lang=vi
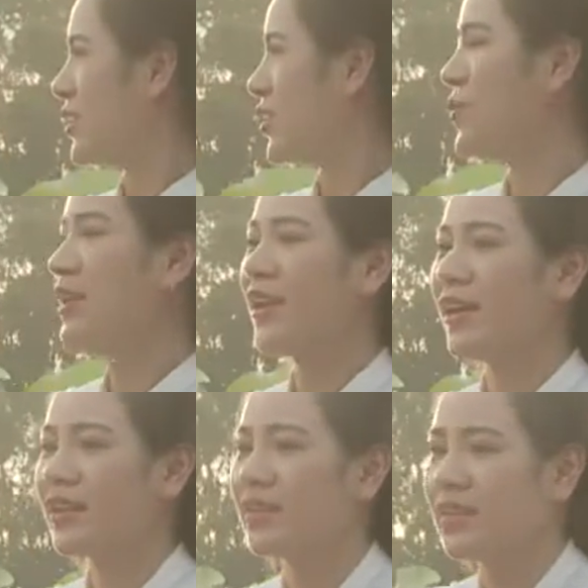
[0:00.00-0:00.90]
không biết
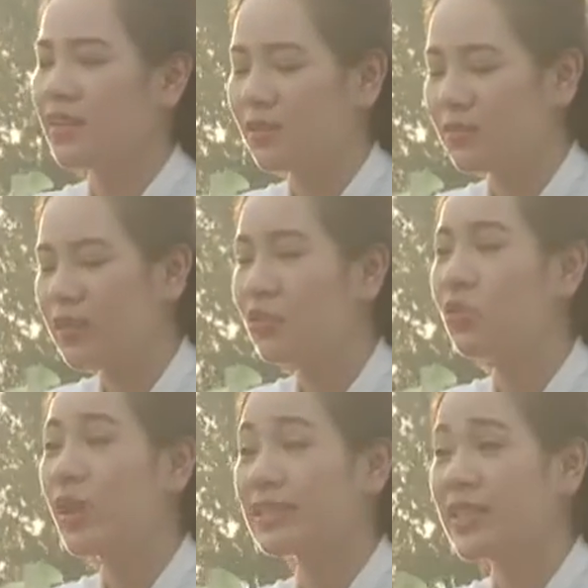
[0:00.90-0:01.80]
là mình
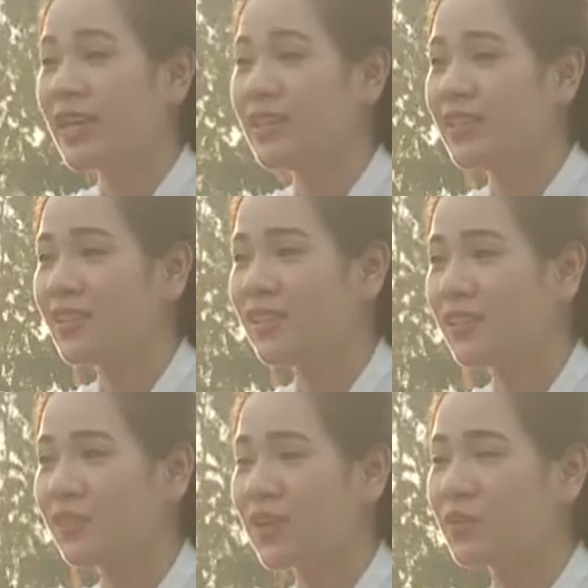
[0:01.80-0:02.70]
thu hoạch sen thì
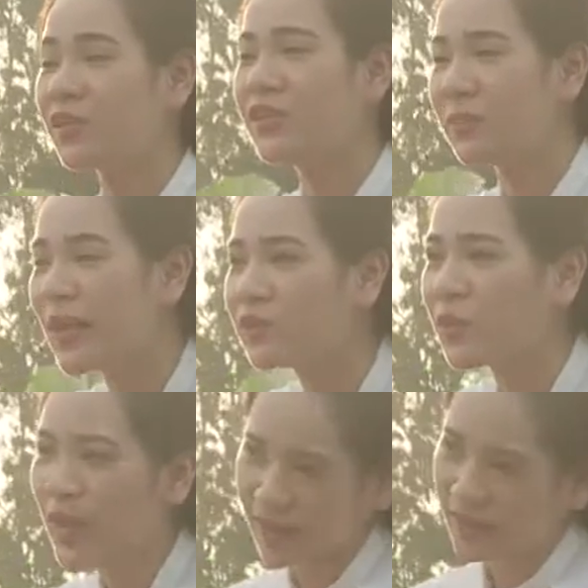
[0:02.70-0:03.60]
thường vào thời điểm nào
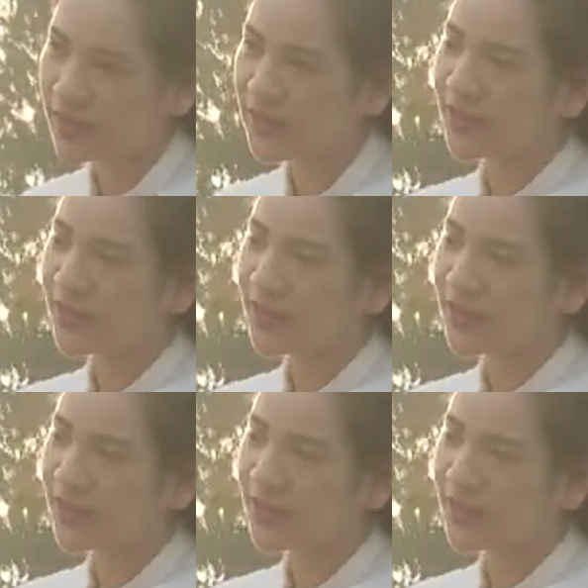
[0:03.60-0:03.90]
trong ngày hả chị?